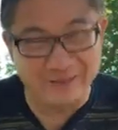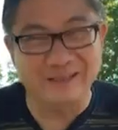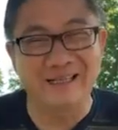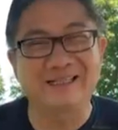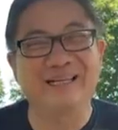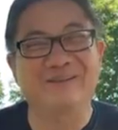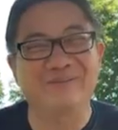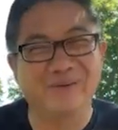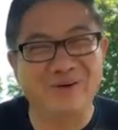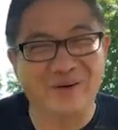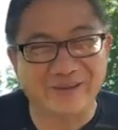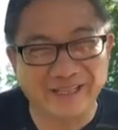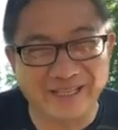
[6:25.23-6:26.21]
Đừng nằm trong
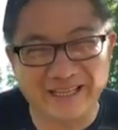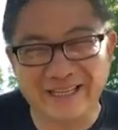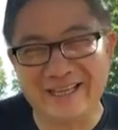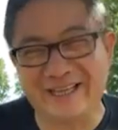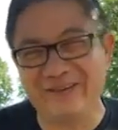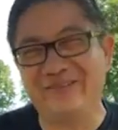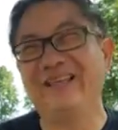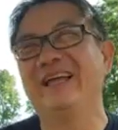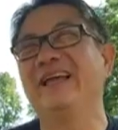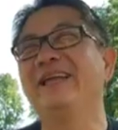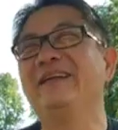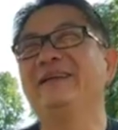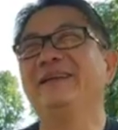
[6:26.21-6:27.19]
hội thiên nghe quý vị.
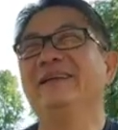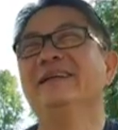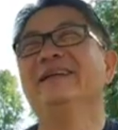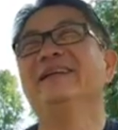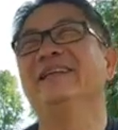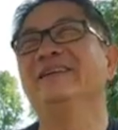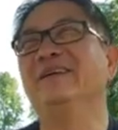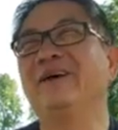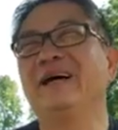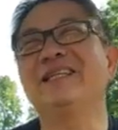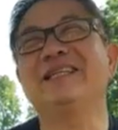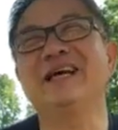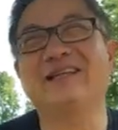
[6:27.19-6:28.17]
Nhưng mà
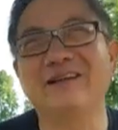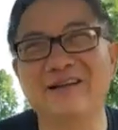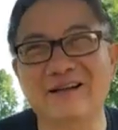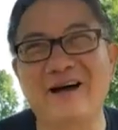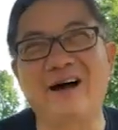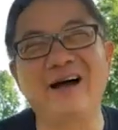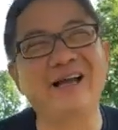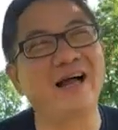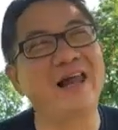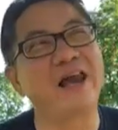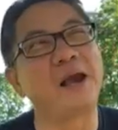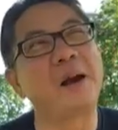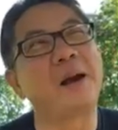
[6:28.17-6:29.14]
ở trên nó có đó,
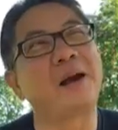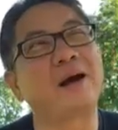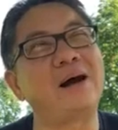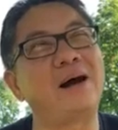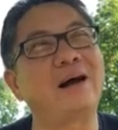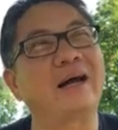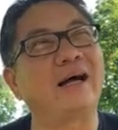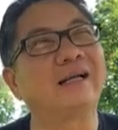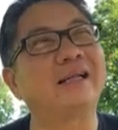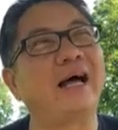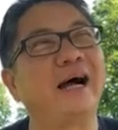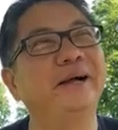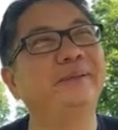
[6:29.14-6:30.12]
con cẩn
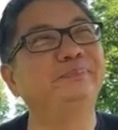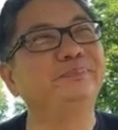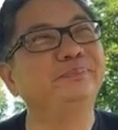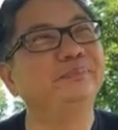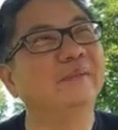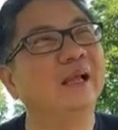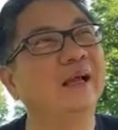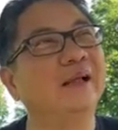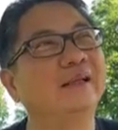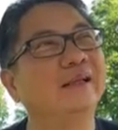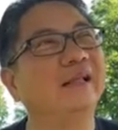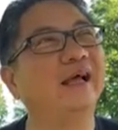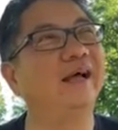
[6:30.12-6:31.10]
thận.
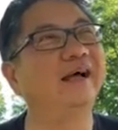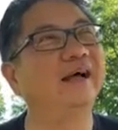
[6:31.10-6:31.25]
Nó